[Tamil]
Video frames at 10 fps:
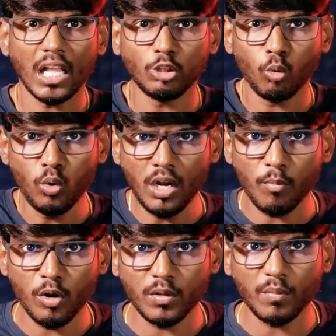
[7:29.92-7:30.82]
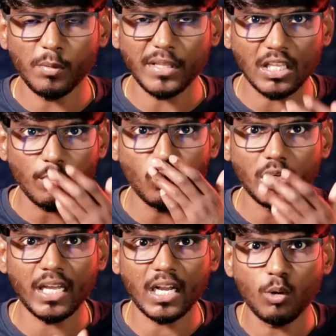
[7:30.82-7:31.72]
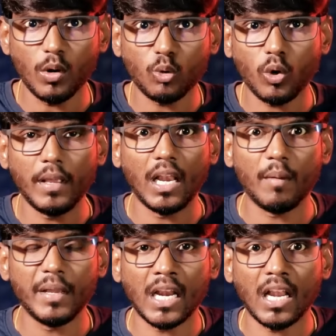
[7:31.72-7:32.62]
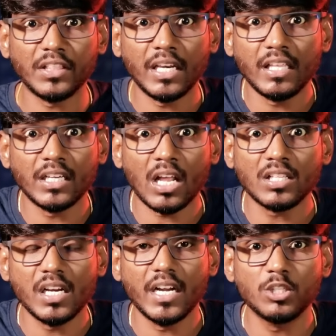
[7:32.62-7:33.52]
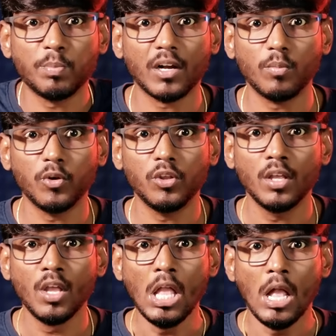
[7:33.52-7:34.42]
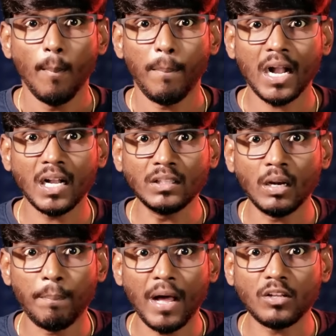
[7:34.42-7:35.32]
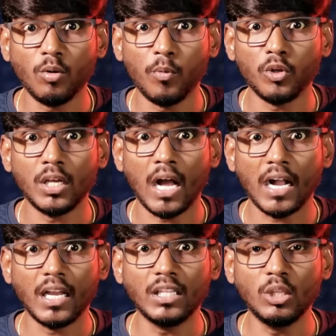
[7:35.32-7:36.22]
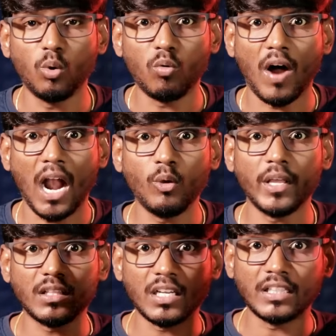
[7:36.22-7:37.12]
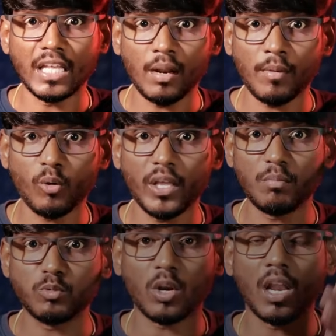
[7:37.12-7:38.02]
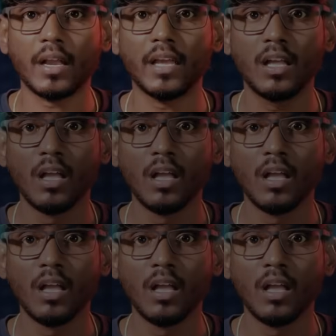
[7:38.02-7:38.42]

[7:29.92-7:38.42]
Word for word: அந்த உள்ள முழுவதும் வந்து பார்த்தீங்கன்னா அந்த முட்டை கருவாட்டு குழம்பு எல்லாமே நல்லா தெரியுதுங்க டார்ச்லைட் அடிச்சு பார்க்கும்போது பக்கத்தில் பார்க்கும்போது அங்கிருந்து ஒரு வான உயரத்துக்கு தென்னை உயரம்னு சொல்லாங்க